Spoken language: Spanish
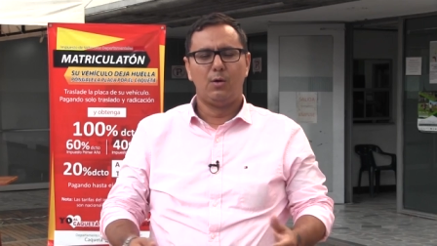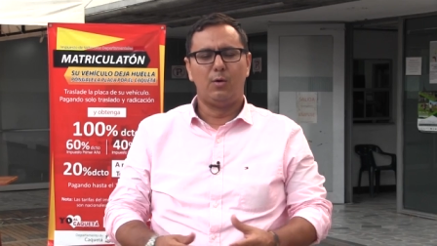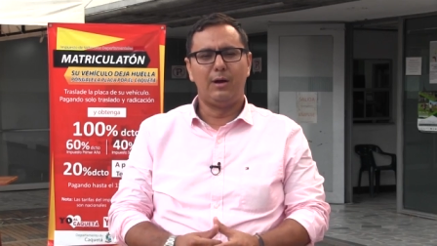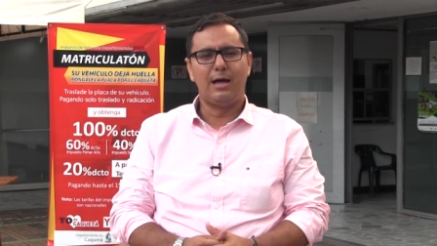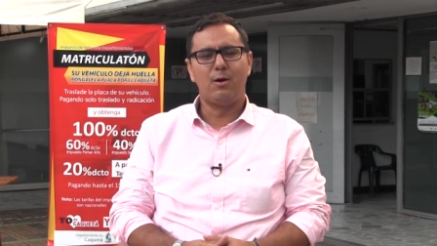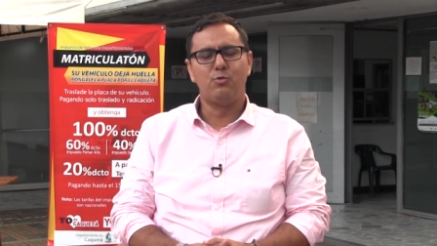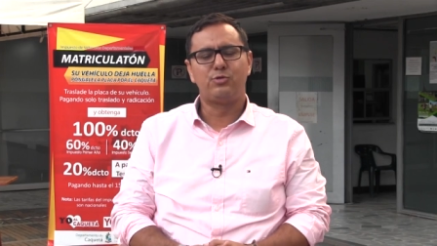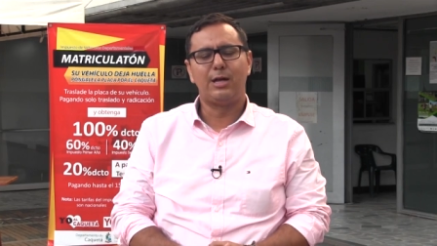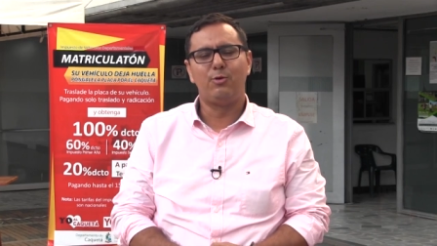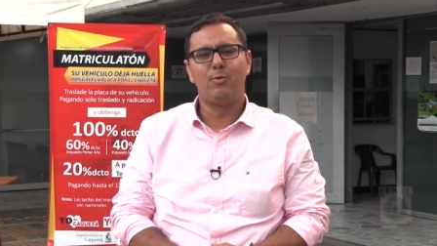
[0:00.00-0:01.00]
Hola,
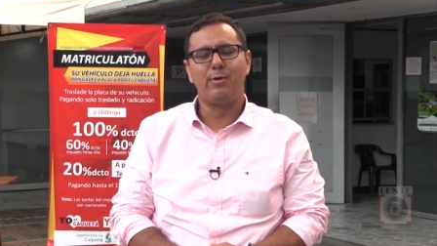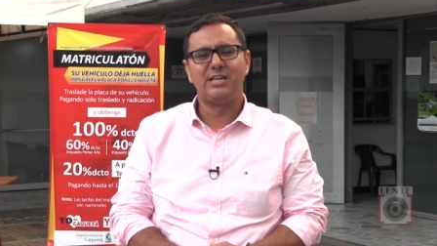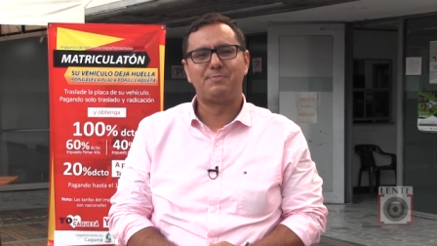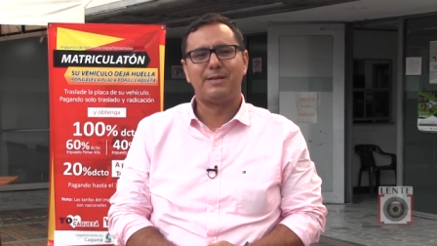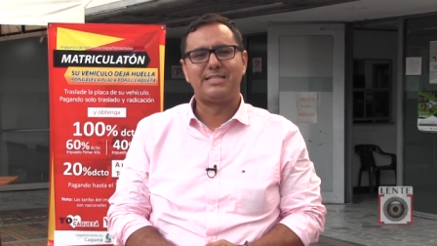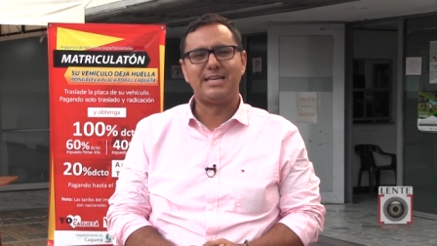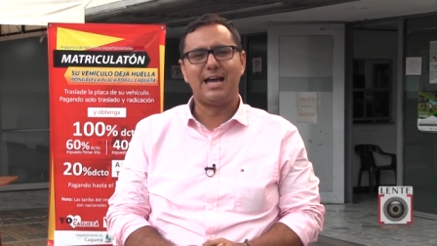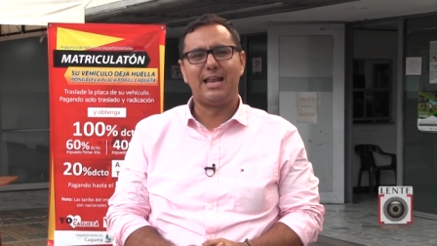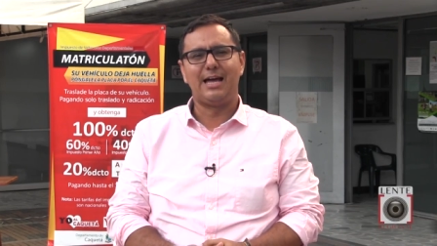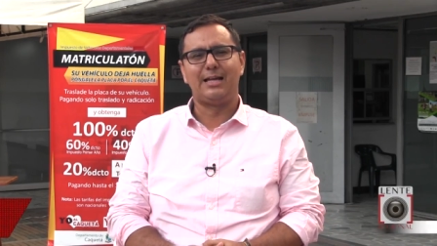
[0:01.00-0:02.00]
un saludo muy
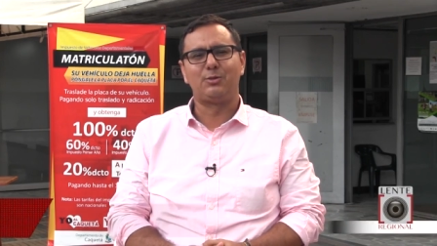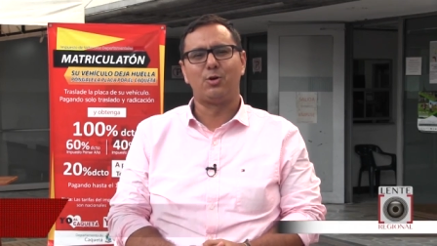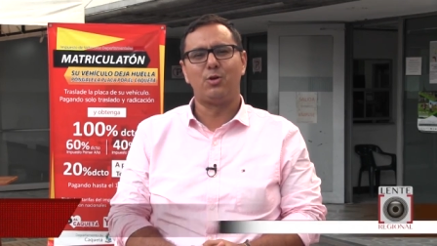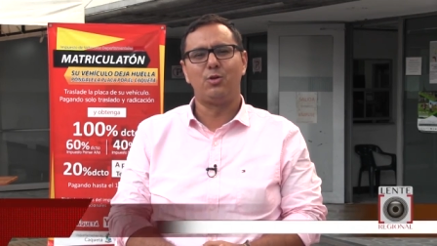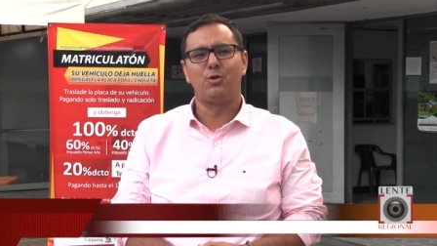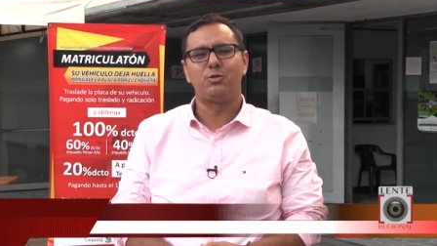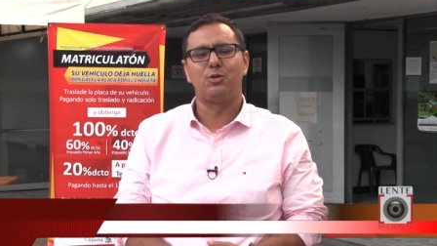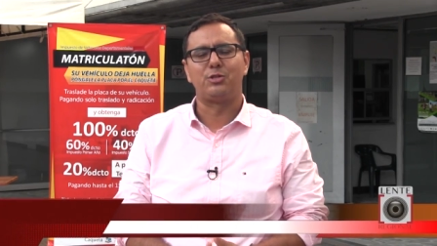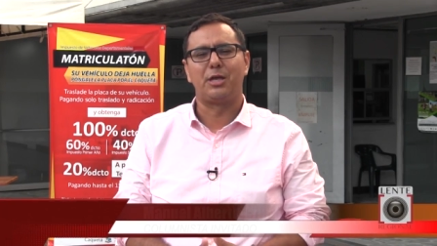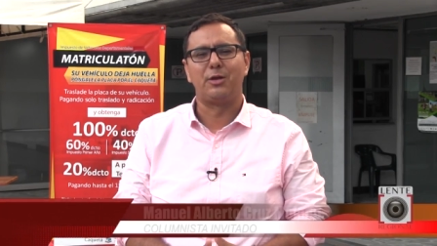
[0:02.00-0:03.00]
especial a todos
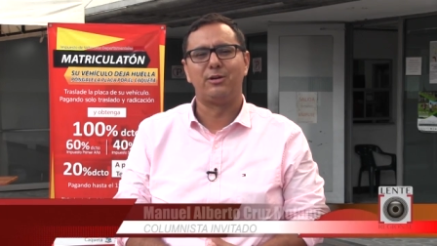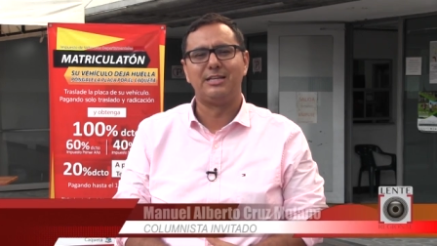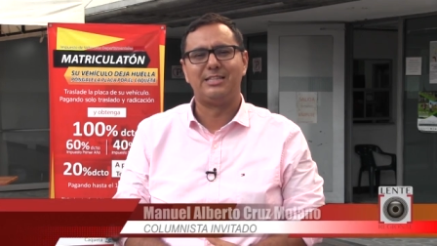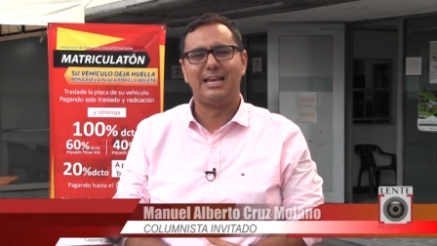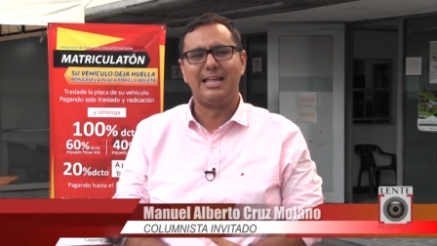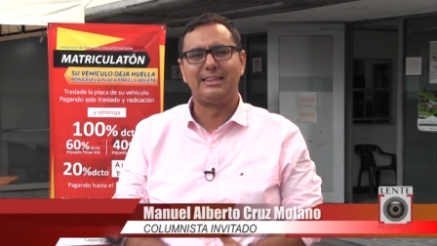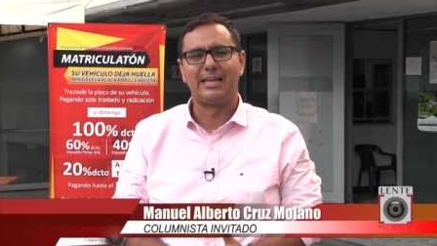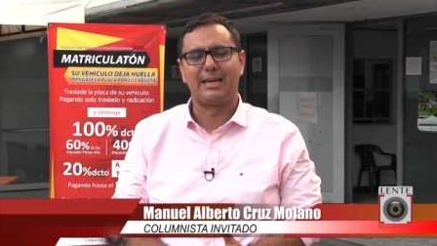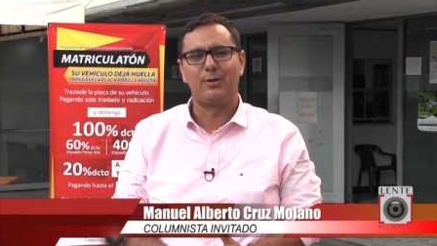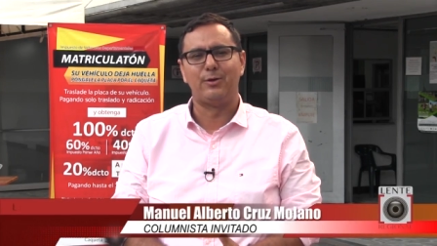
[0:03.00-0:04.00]
los seguidores del
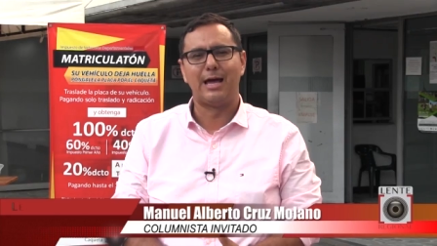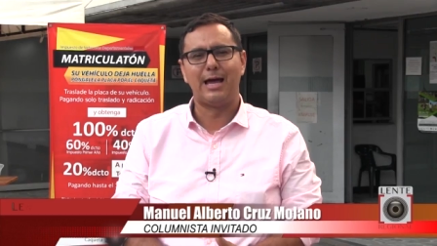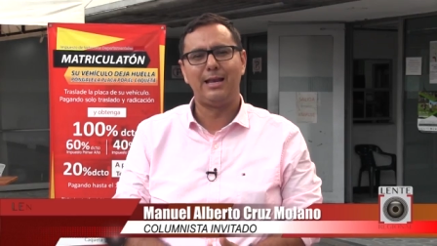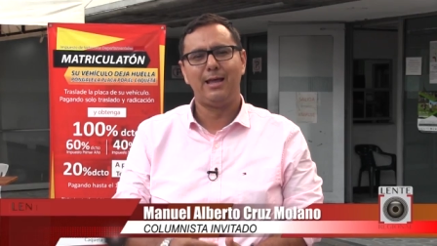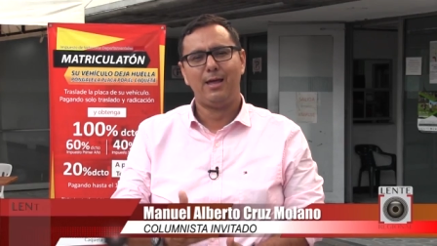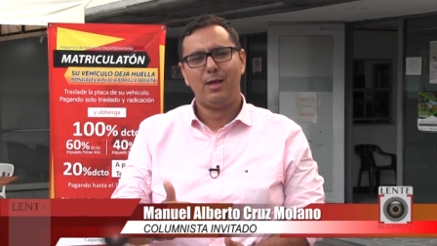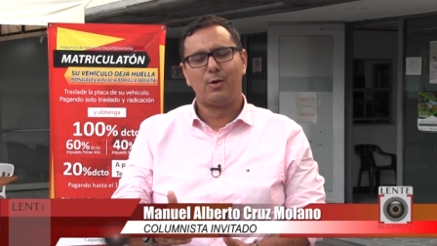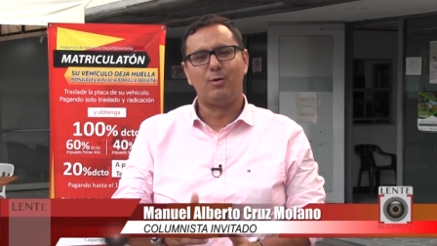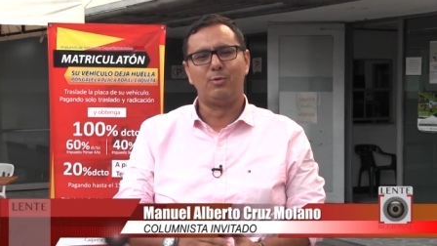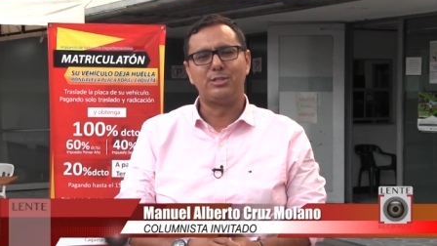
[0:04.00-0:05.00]
Lente regional.
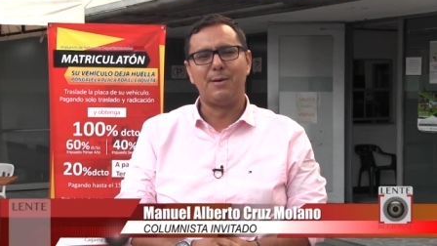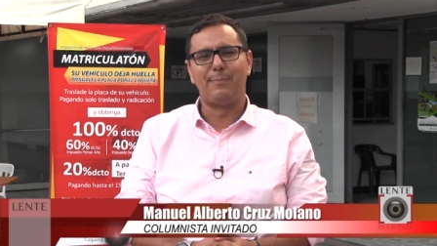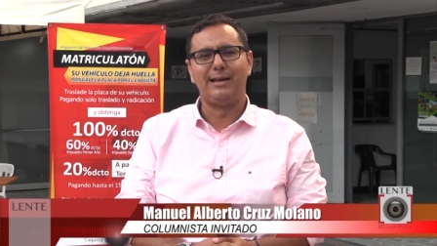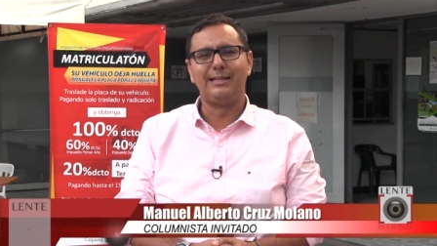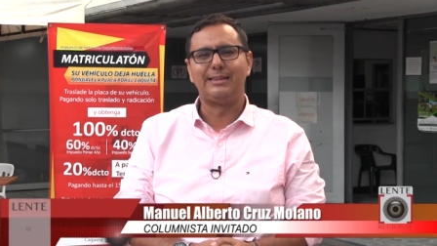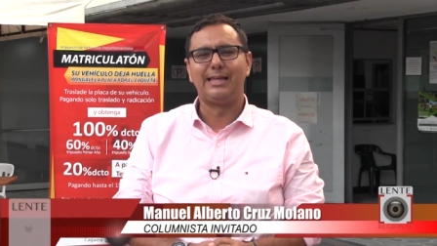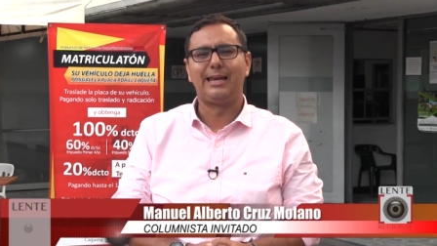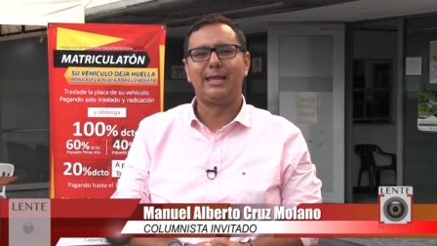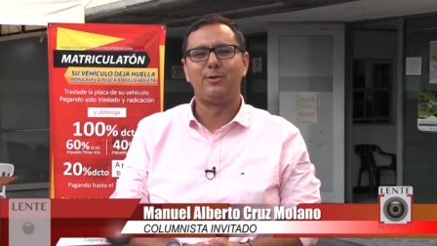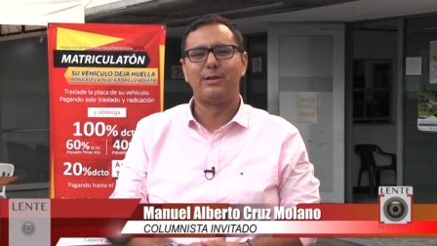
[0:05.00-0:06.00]
Como siempre, Lente
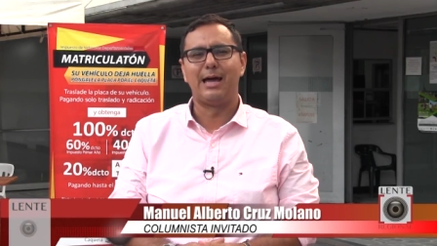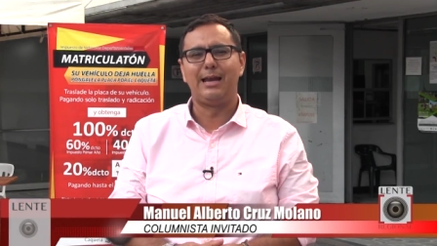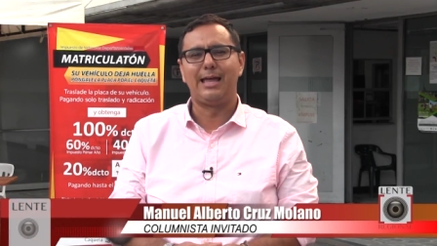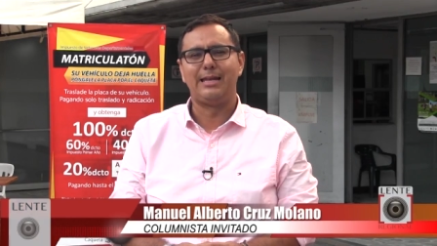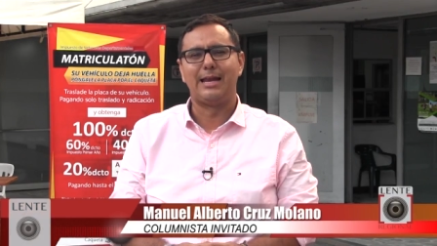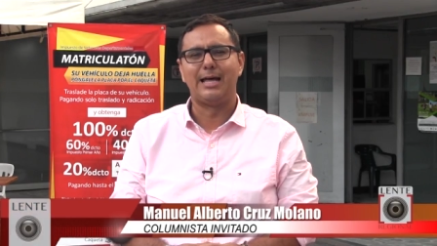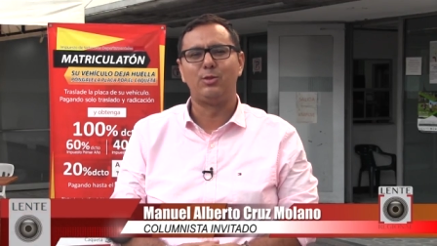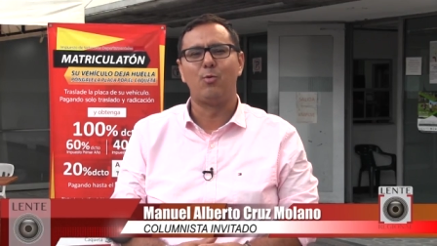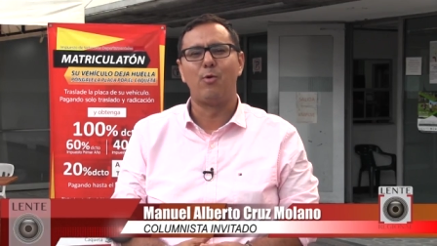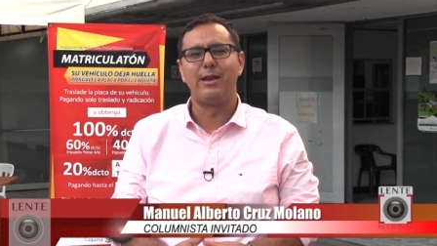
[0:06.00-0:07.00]
regional
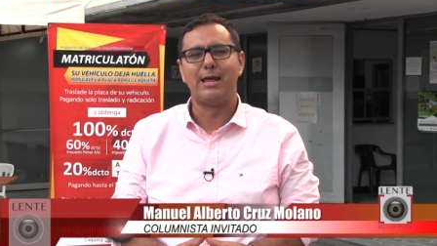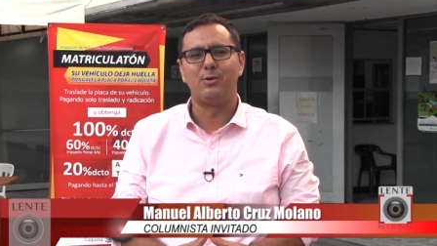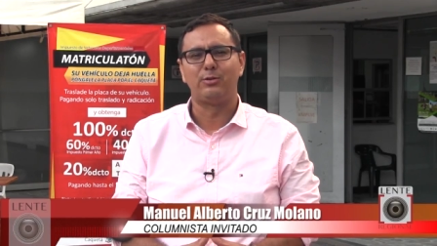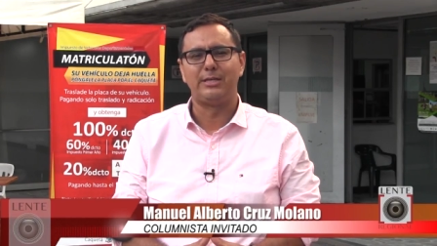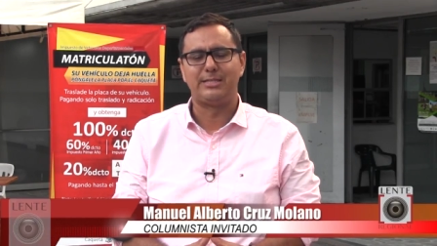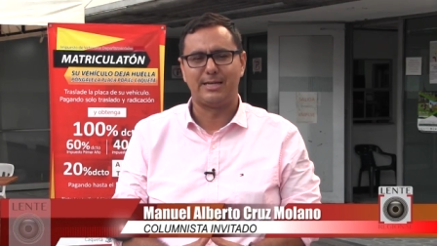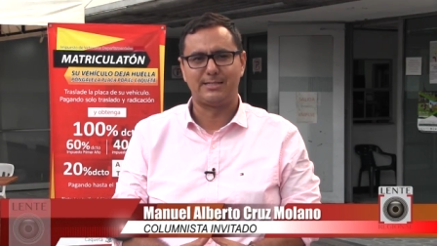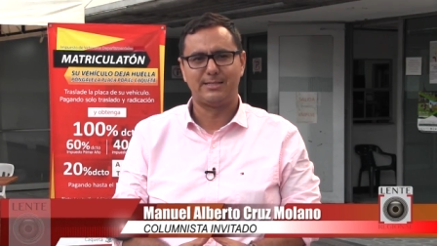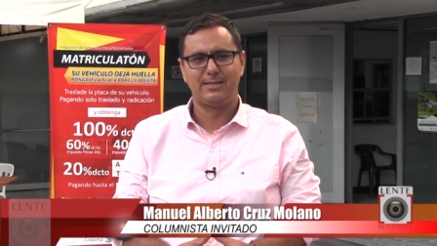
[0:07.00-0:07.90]
generando buenas noticias.